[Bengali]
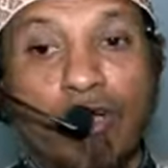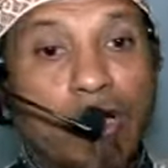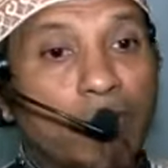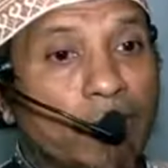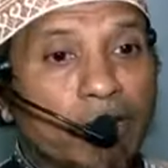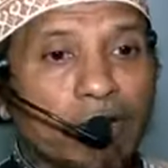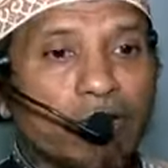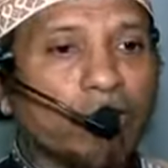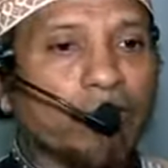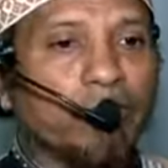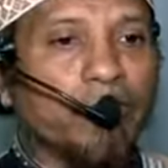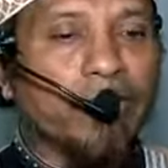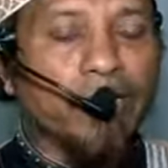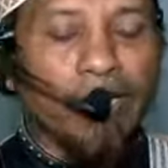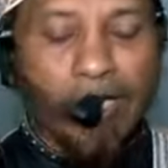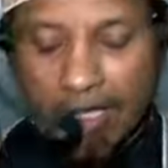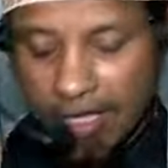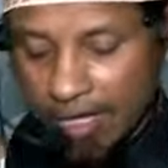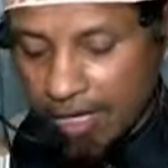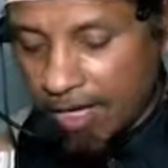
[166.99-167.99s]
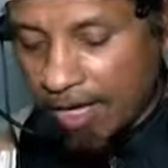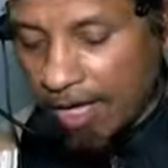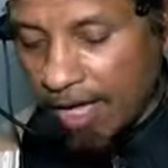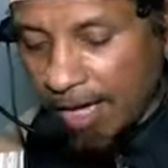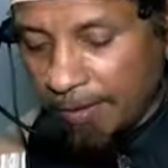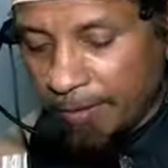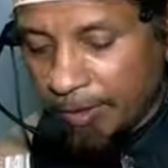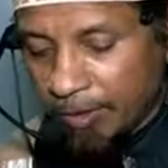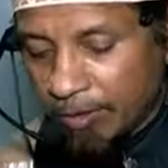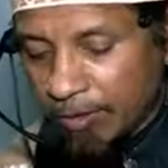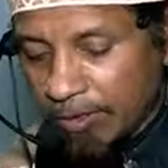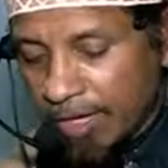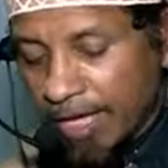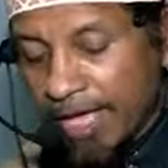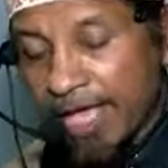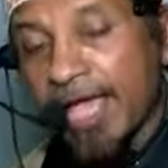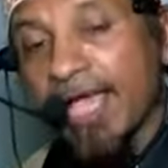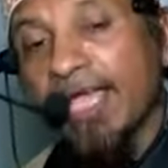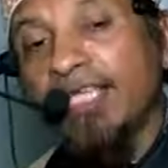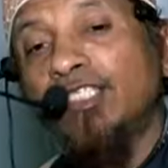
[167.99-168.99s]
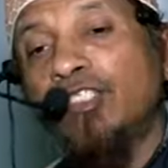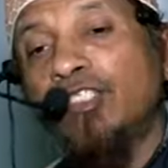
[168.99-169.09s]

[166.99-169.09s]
ক্ষমা করবেন আমি তো এই